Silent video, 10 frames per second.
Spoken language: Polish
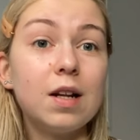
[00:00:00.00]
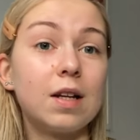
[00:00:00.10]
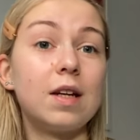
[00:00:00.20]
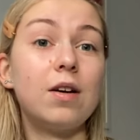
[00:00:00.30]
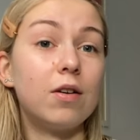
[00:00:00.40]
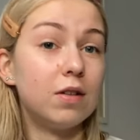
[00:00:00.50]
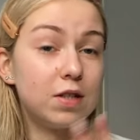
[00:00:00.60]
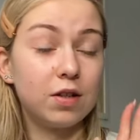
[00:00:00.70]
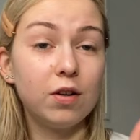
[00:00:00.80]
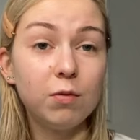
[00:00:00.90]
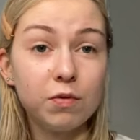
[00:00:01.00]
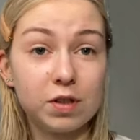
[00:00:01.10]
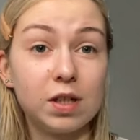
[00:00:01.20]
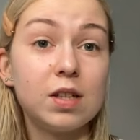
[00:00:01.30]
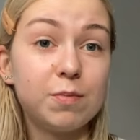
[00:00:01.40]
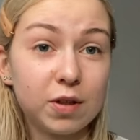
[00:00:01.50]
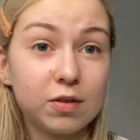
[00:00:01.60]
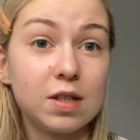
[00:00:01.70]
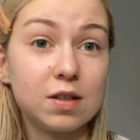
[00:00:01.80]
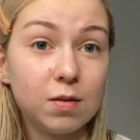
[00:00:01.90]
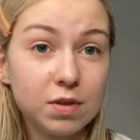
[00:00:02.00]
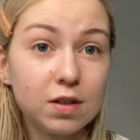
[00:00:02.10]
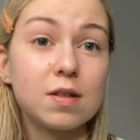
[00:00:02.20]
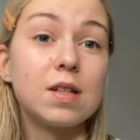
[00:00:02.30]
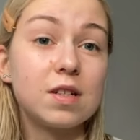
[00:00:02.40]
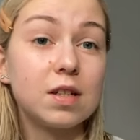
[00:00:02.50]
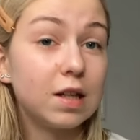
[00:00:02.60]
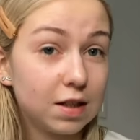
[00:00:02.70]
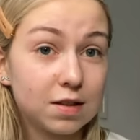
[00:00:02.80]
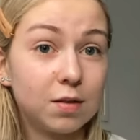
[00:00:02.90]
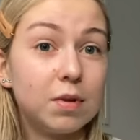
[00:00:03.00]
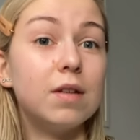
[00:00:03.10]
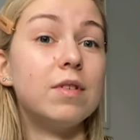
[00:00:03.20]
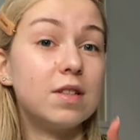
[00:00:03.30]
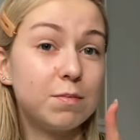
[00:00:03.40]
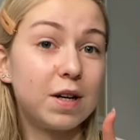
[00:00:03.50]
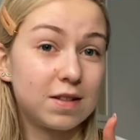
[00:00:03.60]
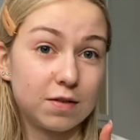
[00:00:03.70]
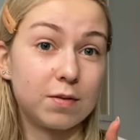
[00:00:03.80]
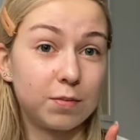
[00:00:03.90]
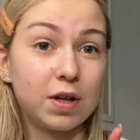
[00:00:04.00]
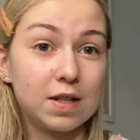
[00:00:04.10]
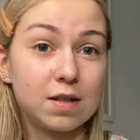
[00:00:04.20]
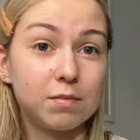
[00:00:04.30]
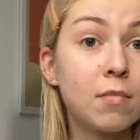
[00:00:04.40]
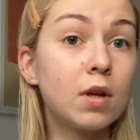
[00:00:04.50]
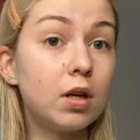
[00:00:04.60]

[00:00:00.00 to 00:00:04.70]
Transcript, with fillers: Dlatego jeżeli on mówi, że jakiś produkt jest dobry, to znaczy, że jest dobry, więc bardzo Wam polecam.